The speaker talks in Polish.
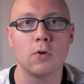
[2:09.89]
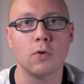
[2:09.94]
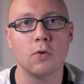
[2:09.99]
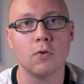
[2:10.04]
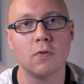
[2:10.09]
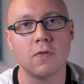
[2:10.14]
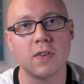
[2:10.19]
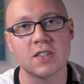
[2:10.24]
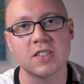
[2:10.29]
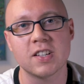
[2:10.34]

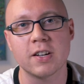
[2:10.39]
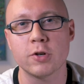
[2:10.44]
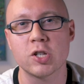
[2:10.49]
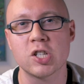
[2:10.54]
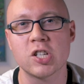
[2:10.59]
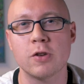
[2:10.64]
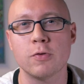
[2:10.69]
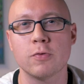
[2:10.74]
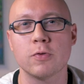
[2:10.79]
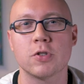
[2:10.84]
uważało
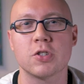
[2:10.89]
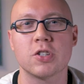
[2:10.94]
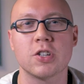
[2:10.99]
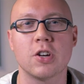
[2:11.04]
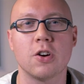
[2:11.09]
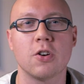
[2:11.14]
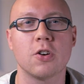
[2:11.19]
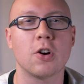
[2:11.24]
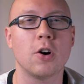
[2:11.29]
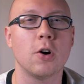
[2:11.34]
się,
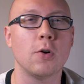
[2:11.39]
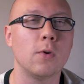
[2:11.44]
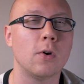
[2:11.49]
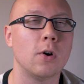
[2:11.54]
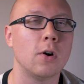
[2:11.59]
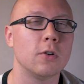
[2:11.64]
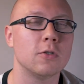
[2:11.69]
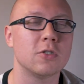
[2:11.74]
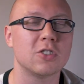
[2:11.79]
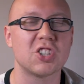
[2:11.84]
że
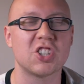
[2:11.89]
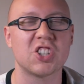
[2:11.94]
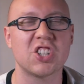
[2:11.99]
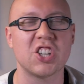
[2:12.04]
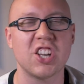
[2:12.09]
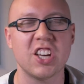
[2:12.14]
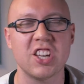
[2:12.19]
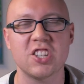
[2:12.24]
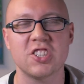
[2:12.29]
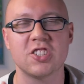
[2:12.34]
około
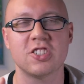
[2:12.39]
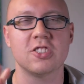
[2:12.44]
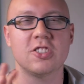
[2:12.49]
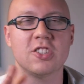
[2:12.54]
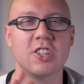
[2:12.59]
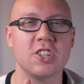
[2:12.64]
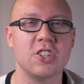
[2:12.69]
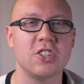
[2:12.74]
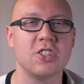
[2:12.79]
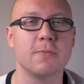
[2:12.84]

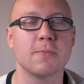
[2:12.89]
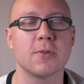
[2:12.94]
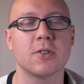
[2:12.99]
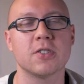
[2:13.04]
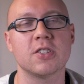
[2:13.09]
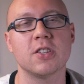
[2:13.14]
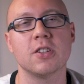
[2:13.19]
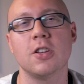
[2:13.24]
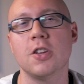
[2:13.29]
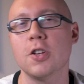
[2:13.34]

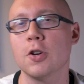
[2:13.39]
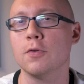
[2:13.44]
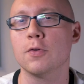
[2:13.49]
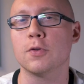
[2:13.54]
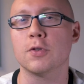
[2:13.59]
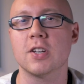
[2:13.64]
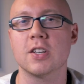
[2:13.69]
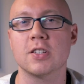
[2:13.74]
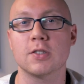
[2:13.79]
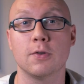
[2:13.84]
6-10% linków,
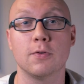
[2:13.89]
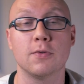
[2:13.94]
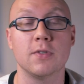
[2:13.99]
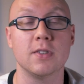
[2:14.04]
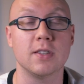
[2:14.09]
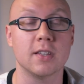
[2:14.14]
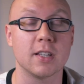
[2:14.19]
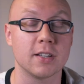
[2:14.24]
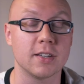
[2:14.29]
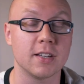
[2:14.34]
które są w
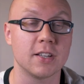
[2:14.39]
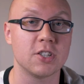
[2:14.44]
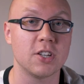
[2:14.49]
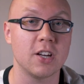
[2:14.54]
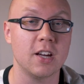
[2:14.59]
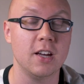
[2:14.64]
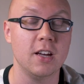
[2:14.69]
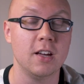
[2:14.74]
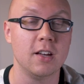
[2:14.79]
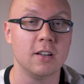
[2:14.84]

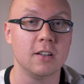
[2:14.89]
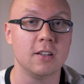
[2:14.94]
internecie,